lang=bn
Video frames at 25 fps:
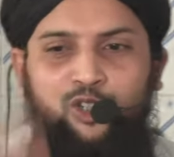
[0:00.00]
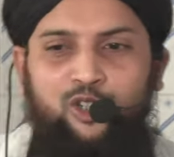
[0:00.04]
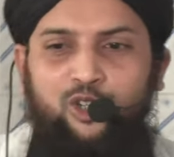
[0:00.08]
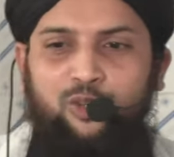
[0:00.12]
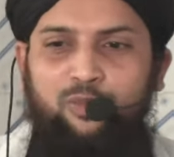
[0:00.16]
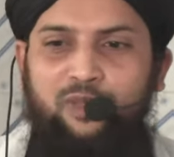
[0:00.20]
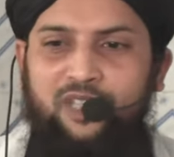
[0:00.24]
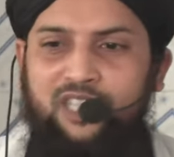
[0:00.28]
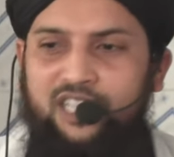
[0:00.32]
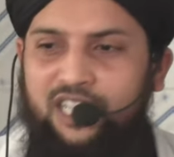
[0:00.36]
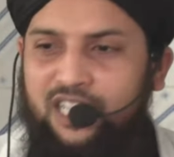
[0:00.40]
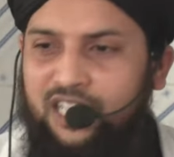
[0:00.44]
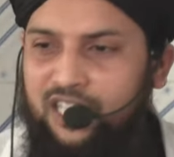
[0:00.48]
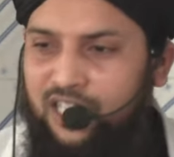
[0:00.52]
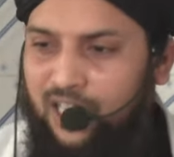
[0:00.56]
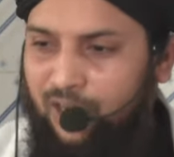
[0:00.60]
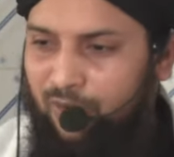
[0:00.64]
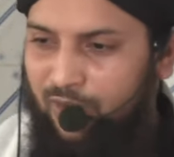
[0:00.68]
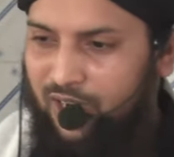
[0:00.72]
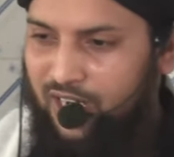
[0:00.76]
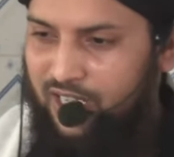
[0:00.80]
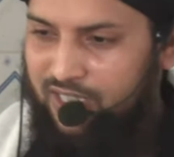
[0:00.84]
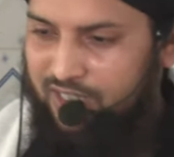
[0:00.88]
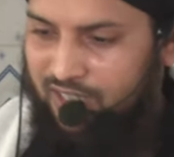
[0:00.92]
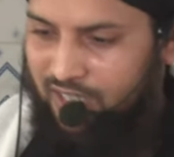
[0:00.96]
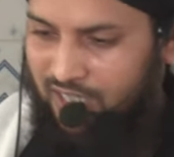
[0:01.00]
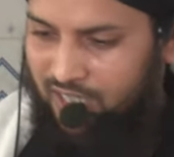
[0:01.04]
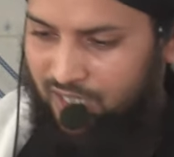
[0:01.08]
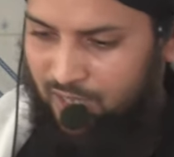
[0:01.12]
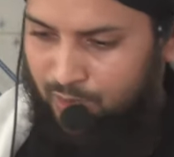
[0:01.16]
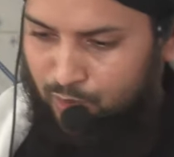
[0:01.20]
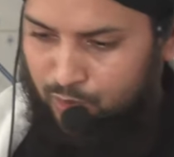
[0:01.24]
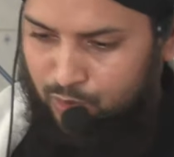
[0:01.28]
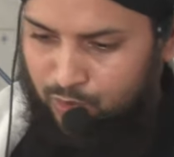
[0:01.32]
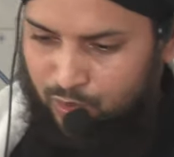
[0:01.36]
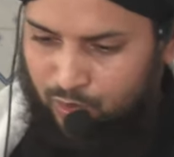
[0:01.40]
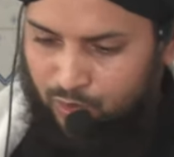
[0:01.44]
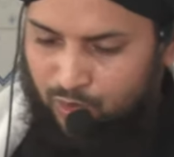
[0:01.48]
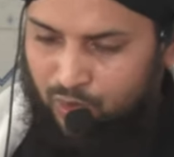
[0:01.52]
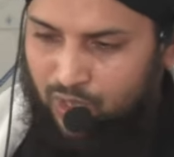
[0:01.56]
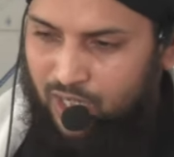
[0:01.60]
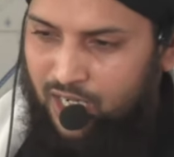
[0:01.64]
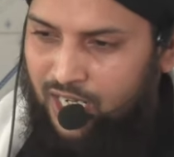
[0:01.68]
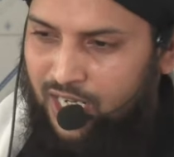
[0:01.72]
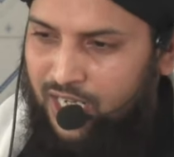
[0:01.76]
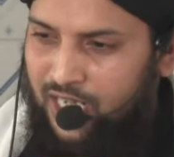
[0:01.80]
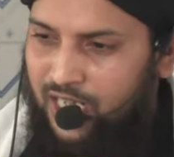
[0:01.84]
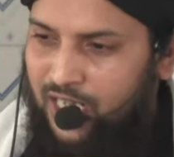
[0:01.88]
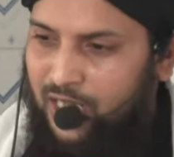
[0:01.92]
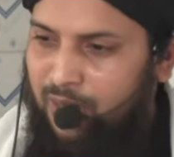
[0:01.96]
নবীজি নওয়াসে রসুল
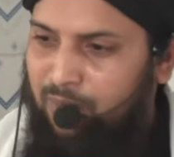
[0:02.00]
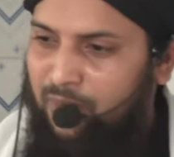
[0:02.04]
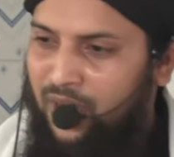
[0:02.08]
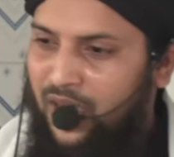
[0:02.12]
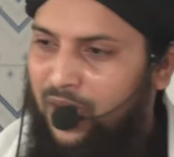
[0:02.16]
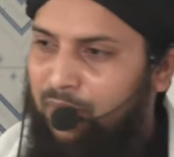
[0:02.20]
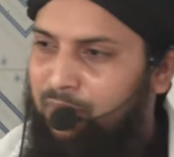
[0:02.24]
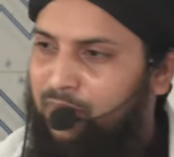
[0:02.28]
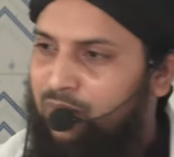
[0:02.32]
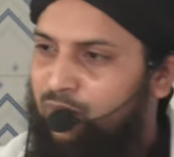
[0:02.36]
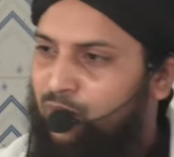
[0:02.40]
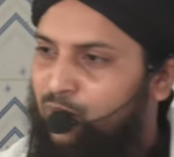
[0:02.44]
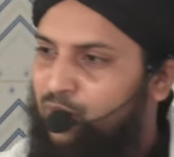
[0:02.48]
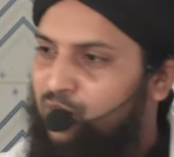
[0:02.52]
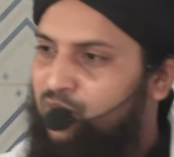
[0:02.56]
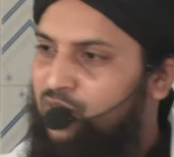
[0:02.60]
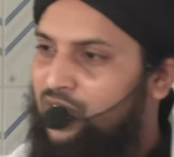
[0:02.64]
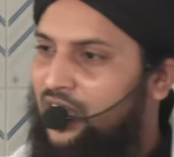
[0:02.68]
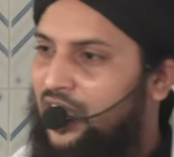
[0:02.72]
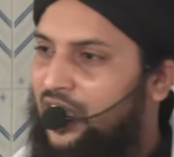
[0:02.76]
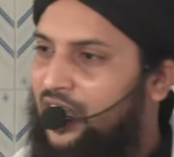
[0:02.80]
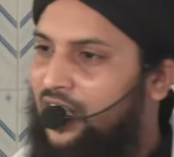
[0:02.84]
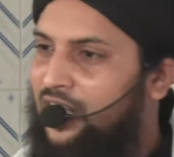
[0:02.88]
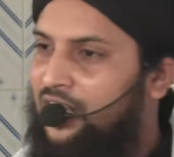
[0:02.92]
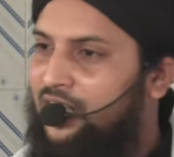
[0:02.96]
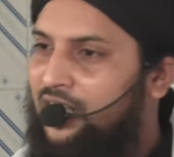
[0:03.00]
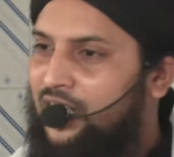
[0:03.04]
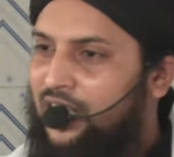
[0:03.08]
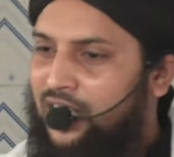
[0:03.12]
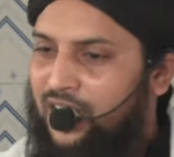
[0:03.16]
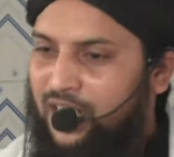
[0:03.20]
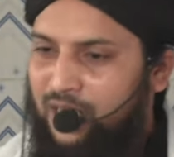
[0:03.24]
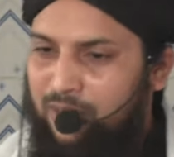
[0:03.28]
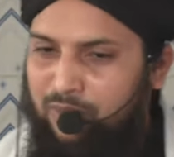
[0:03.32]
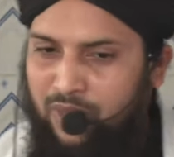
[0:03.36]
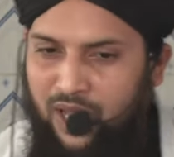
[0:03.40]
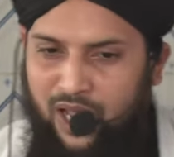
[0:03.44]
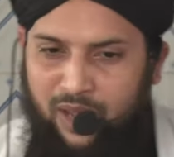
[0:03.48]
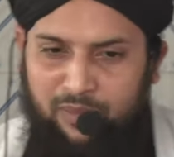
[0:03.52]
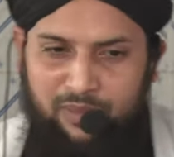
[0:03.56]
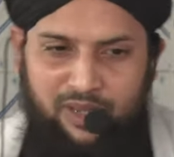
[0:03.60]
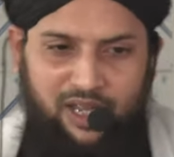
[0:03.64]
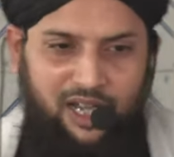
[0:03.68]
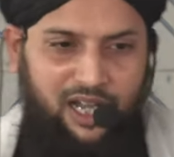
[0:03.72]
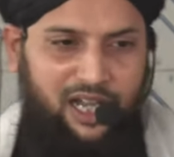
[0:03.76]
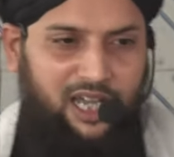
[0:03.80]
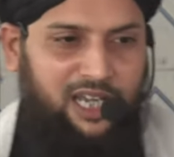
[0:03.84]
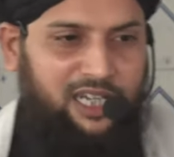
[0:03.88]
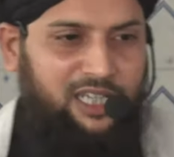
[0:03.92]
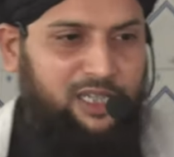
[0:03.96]
ইমাম হোসাইন ইমাম
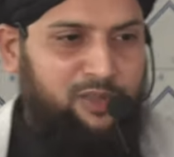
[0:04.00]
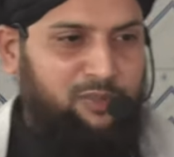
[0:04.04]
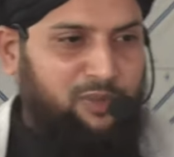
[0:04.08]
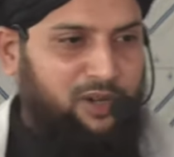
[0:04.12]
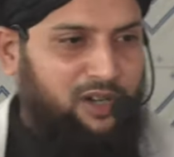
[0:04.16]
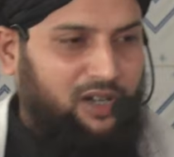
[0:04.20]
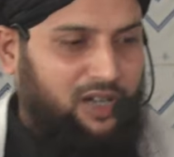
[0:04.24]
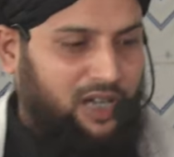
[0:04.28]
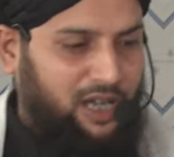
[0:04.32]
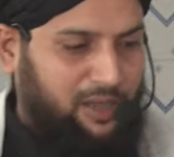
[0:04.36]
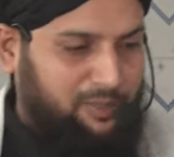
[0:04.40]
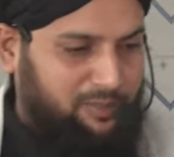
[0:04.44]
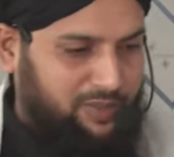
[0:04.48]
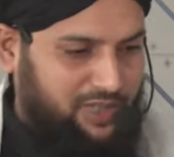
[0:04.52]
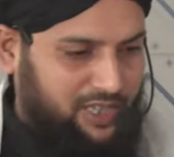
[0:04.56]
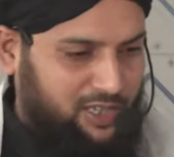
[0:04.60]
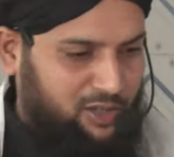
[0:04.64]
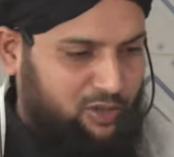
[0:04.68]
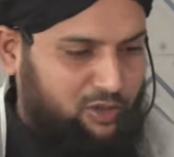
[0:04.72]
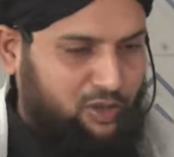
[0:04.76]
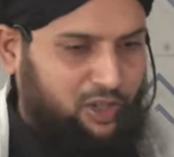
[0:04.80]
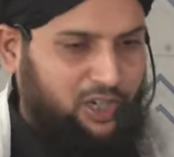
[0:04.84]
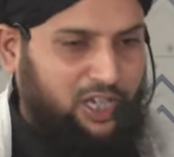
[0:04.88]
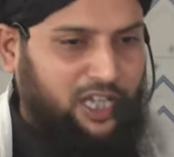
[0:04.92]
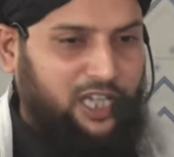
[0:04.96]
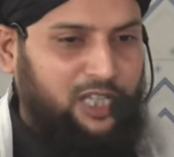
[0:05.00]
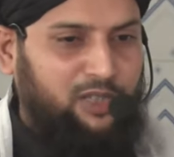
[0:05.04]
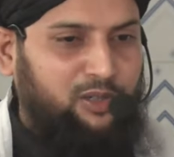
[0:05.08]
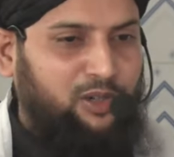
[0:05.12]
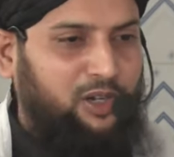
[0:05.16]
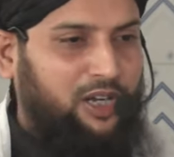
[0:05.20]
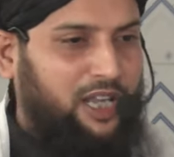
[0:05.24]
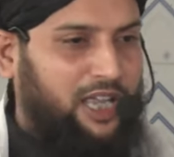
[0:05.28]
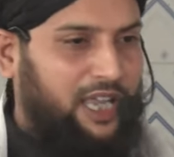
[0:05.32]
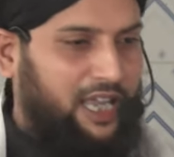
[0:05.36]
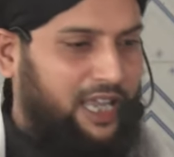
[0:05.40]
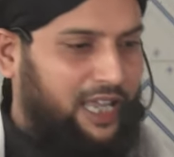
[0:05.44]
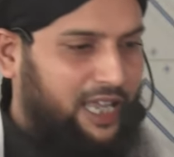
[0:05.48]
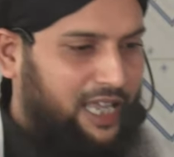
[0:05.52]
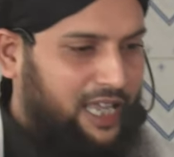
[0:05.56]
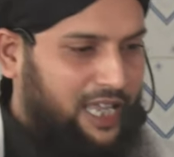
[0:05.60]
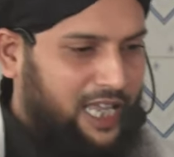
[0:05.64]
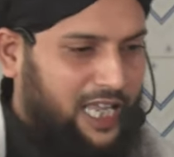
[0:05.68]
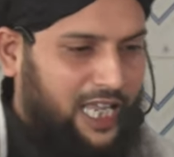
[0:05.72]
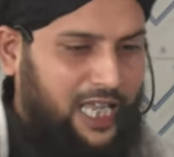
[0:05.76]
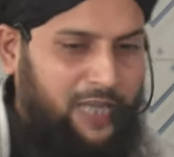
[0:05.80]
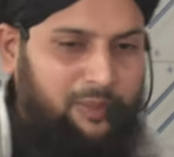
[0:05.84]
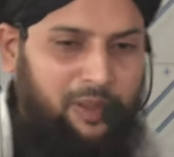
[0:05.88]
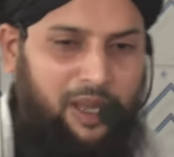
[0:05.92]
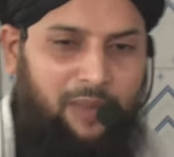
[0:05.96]
আলী মকামকে জড়িয়ে ধরে
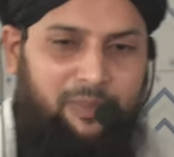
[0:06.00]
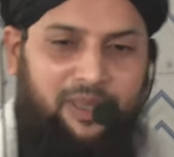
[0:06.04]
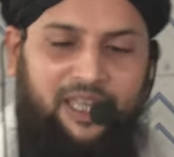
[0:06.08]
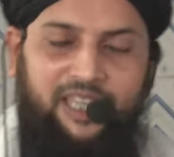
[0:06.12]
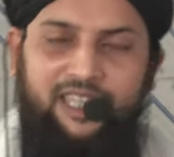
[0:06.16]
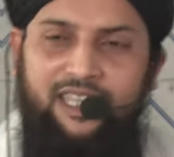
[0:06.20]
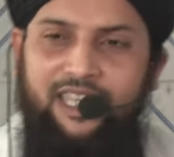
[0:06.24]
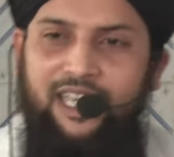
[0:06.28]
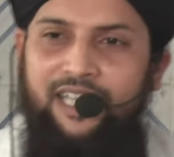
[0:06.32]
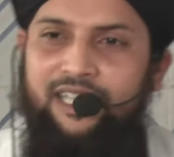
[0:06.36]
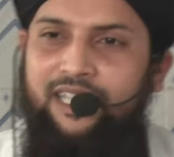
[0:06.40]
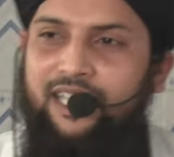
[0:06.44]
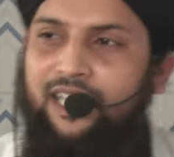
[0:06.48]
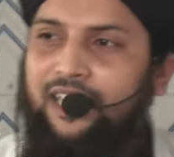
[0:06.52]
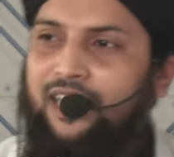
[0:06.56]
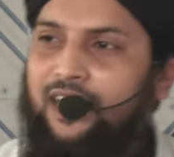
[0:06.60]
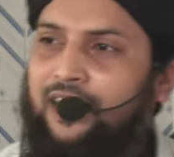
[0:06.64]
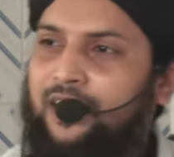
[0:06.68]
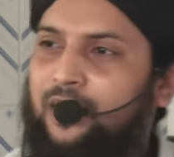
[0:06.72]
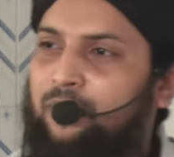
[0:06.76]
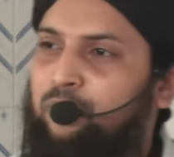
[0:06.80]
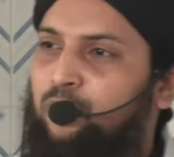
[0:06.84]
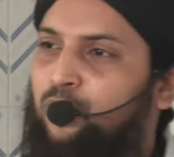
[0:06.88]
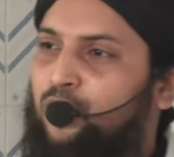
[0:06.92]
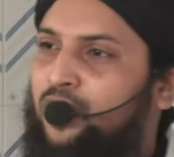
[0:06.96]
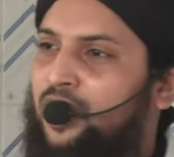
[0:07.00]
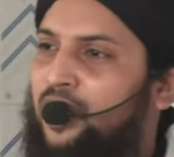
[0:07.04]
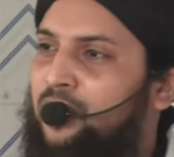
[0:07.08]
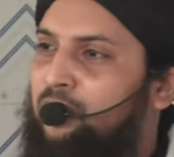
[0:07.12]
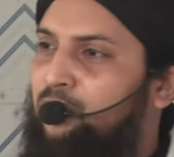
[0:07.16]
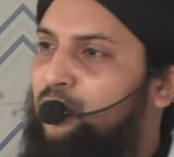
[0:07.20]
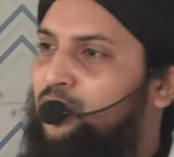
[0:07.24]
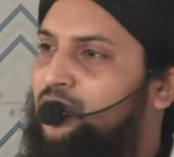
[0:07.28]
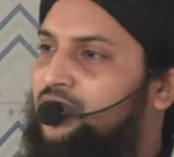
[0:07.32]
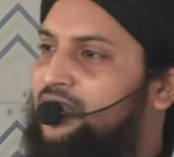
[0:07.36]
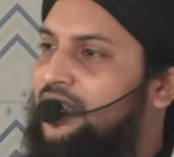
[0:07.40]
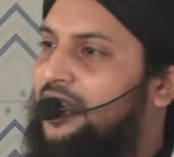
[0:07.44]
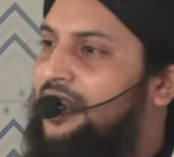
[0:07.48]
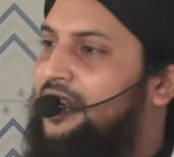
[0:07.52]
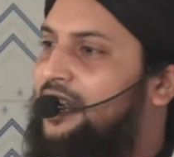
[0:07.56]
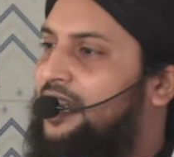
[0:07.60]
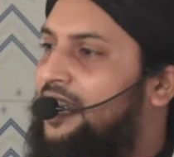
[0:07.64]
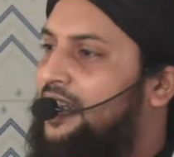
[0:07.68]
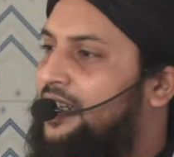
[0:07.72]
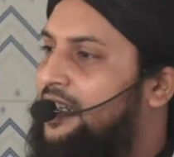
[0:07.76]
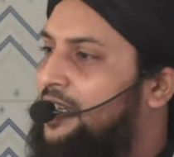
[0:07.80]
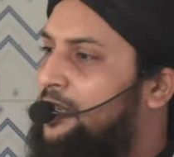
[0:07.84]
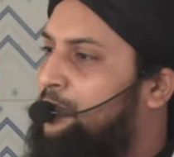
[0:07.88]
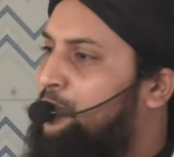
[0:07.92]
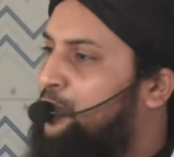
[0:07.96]
এভাবে কেঁদে কেঁদে বুকের মধ্যে
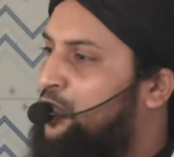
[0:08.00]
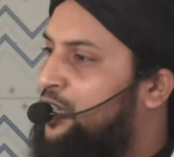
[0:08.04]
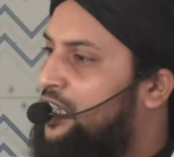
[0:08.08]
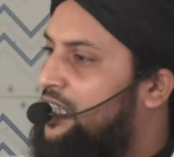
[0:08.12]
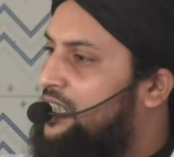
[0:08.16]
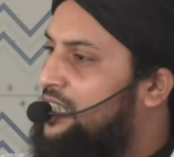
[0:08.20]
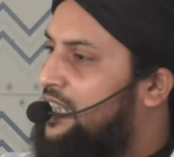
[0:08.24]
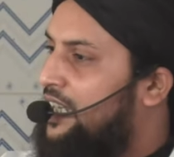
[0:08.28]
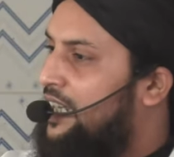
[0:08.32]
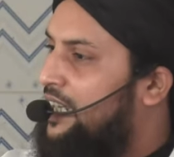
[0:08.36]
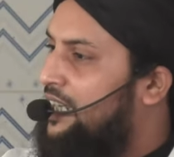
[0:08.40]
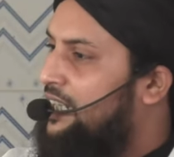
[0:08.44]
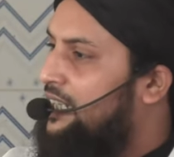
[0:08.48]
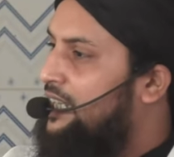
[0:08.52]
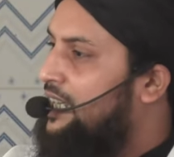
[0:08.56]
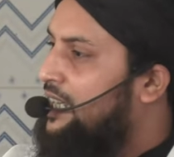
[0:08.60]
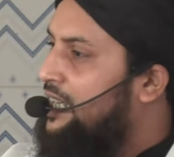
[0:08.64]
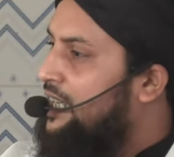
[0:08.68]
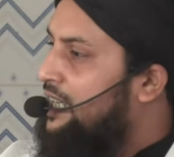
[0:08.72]
নিয়ে নিয়ে বলেছেন